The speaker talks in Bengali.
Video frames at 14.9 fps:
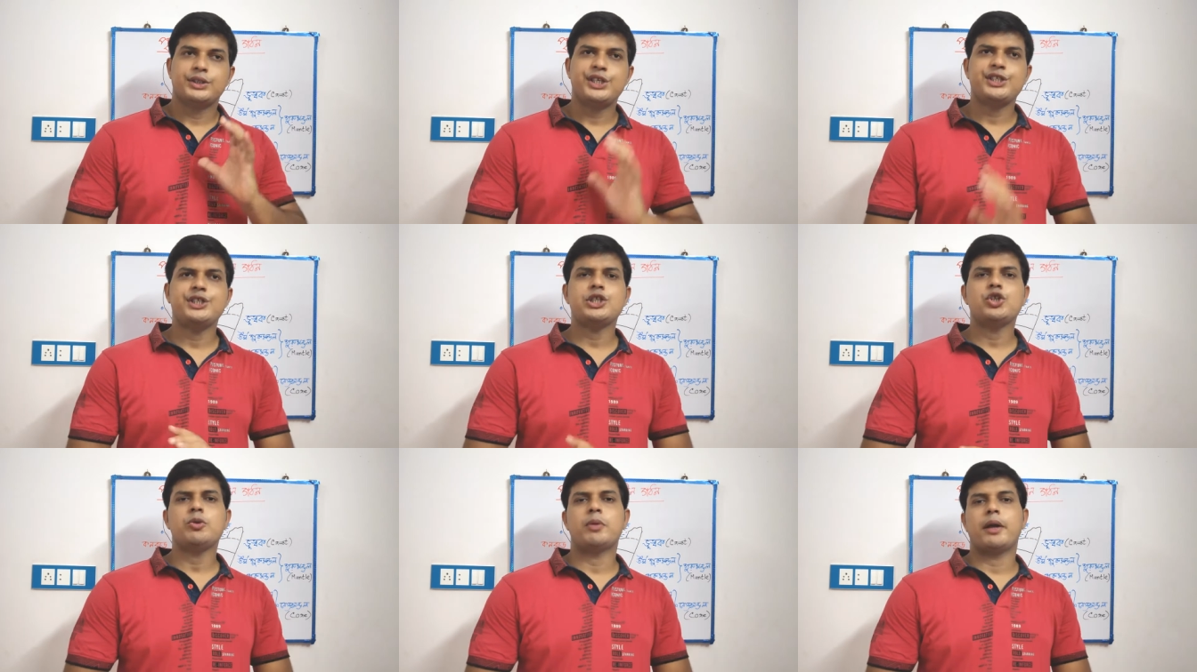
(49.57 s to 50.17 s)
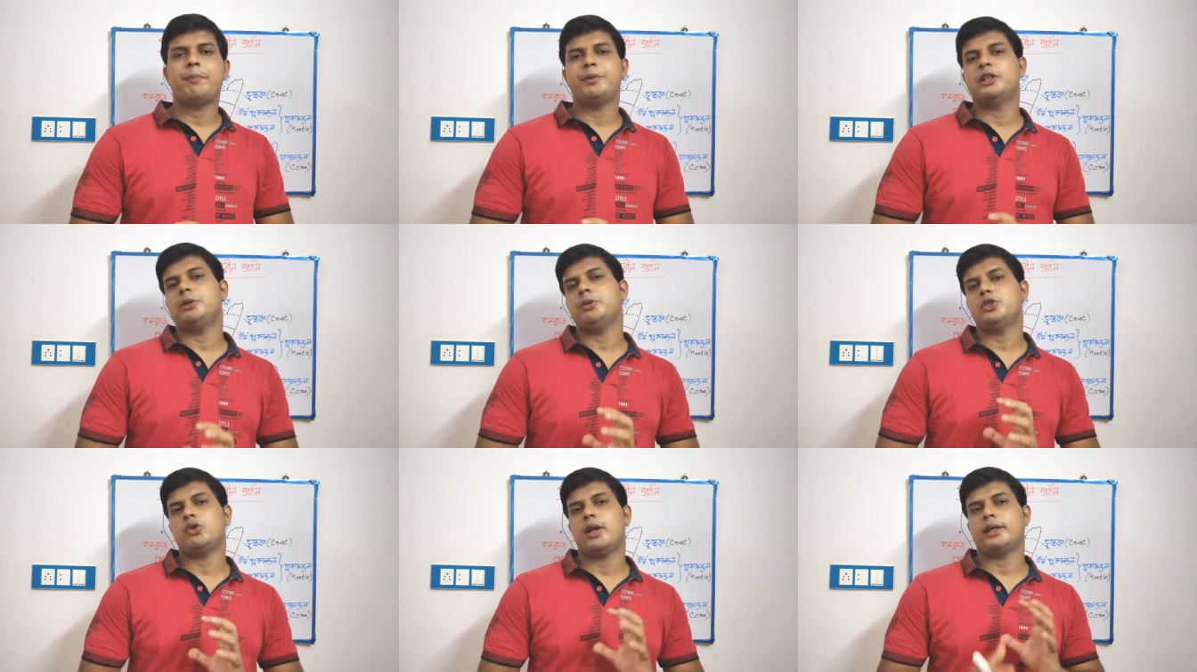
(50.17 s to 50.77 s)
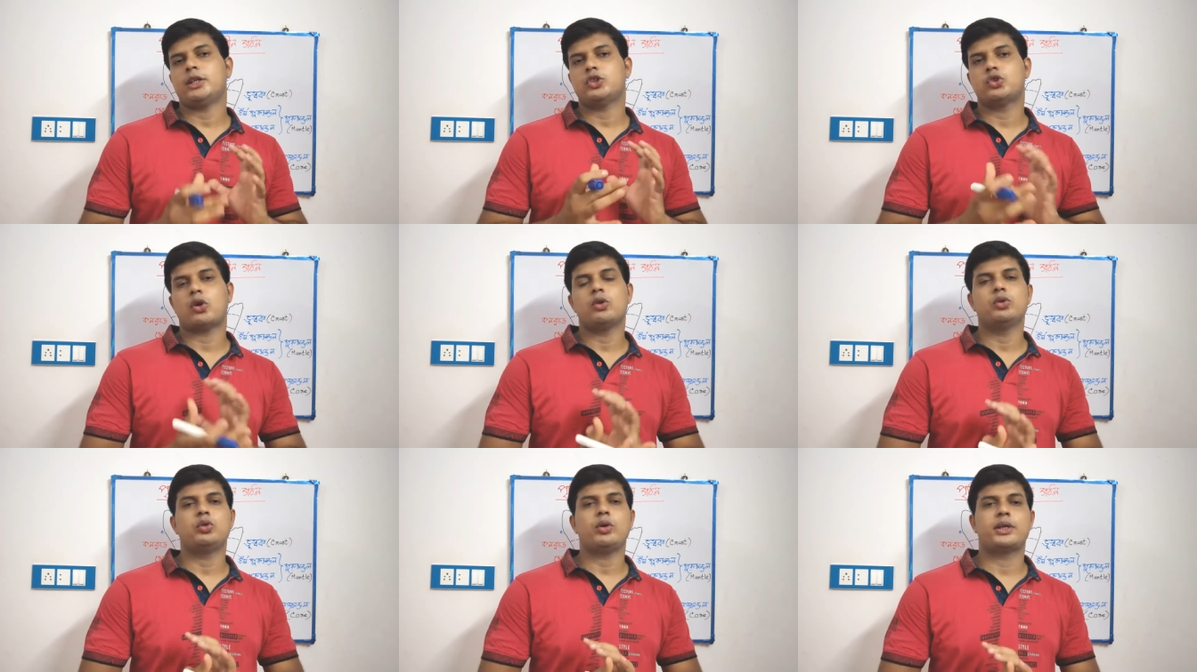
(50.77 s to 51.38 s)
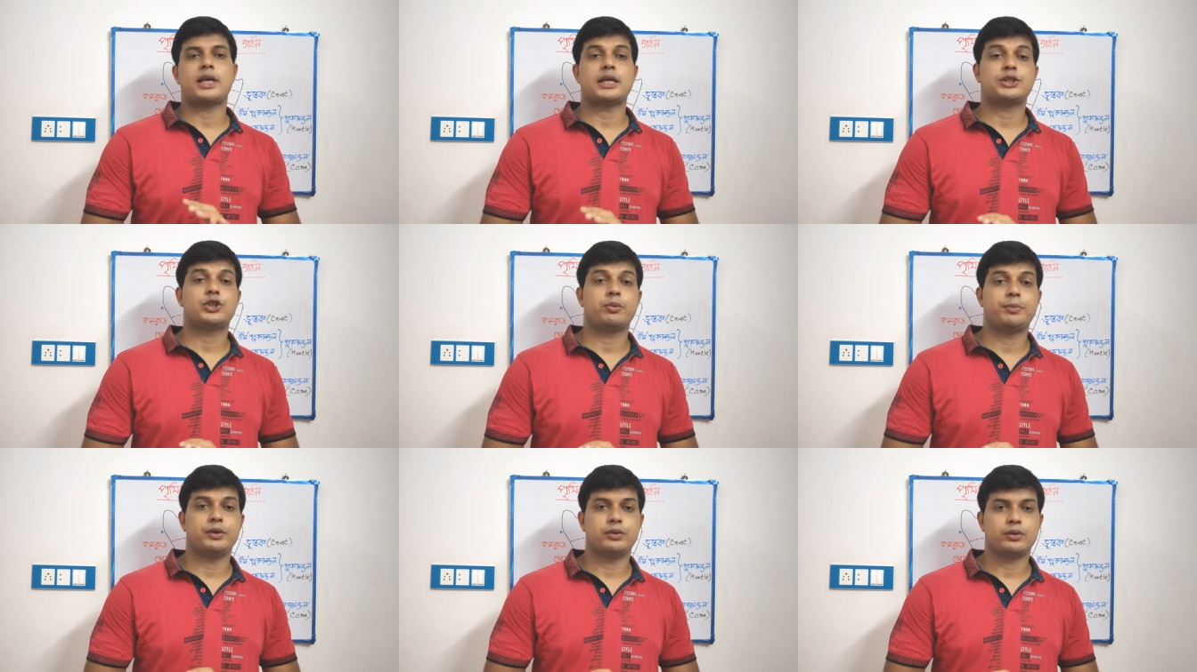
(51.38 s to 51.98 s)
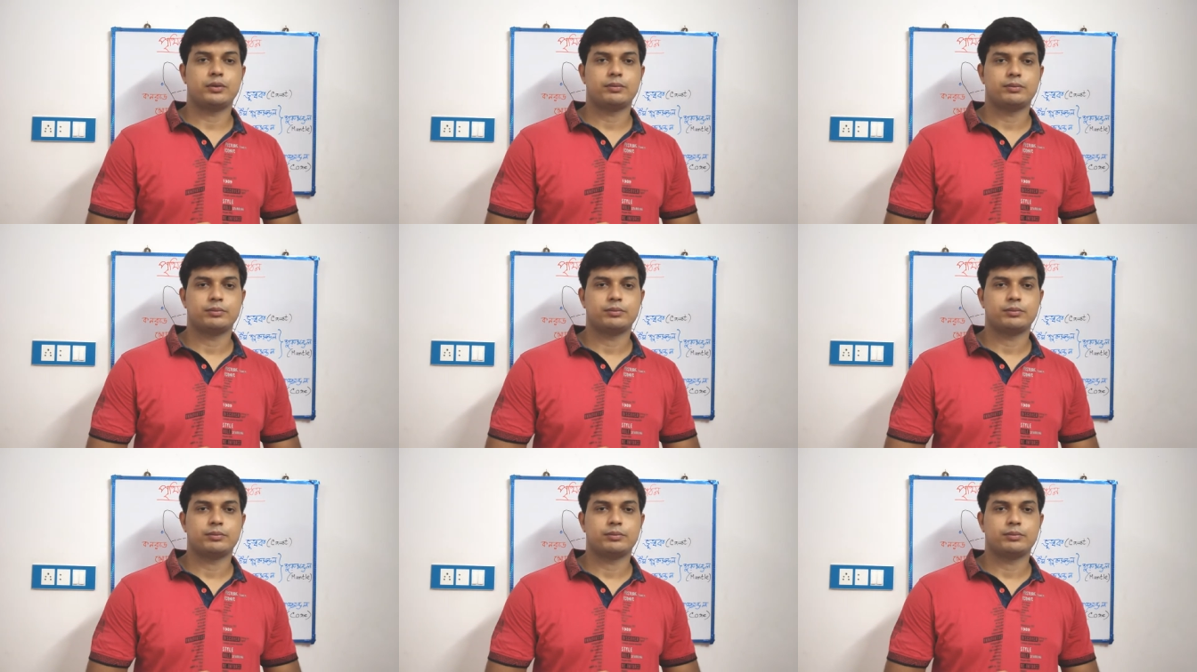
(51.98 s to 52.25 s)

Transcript: সৃষ্টির সময় পৃথিবী ছিল একটা জ্বলন্ত গ্যাসীয় পিণ্ড